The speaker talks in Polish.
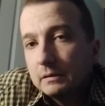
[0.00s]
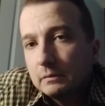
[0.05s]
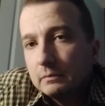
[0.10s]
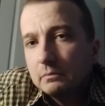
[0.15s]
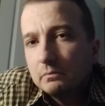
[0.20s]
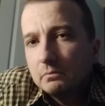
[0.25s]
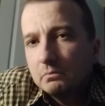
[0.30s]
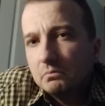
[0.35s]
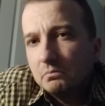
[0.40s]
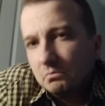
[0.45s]

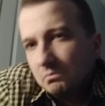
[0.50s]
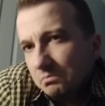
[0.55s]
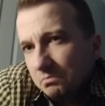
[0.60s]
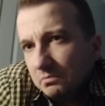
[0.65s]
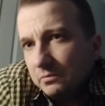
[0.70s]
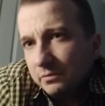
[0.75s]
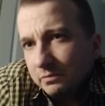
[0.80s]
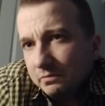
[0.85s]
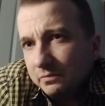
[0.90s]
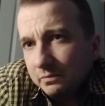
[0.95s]
mm,
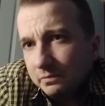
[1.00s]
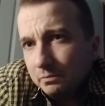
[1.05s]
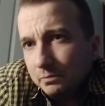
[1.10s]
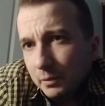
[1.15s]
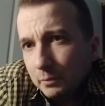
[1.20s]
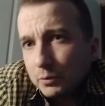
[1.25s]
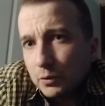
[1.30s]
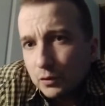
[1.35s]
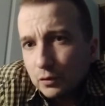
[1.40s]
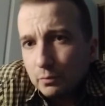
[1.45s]

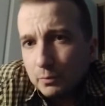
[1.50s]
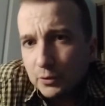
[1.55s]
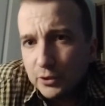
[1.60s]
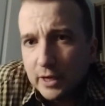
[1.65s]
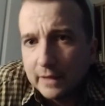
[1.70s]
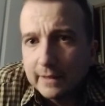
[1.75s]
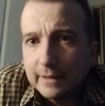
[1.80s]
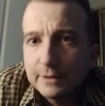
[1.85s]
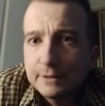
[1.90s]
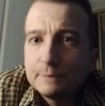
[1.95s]
po prostu
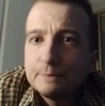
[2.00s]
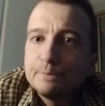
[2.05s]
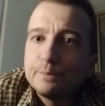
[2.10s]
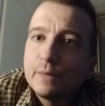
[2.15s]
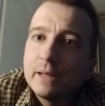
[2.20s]
posiadać.